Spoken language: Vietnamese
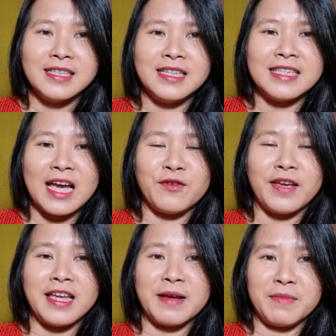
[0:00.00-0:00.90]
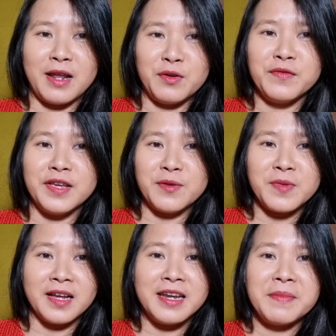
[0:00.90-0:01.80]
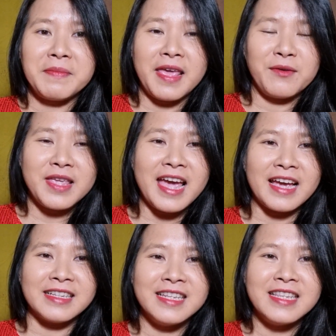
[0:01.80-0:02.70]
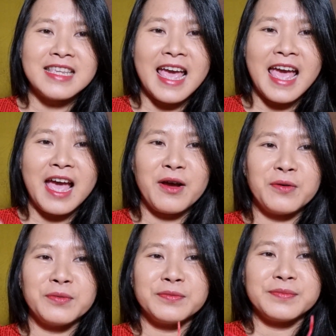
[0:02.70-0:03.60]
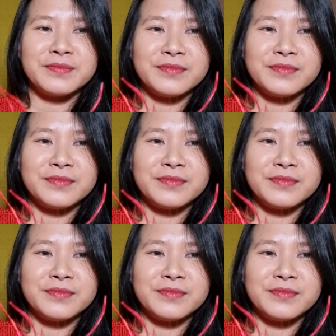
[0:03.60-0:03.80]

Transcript: xin chào và hẹn gặp lại quý vị trong những clip tiếp theo nhé xin chào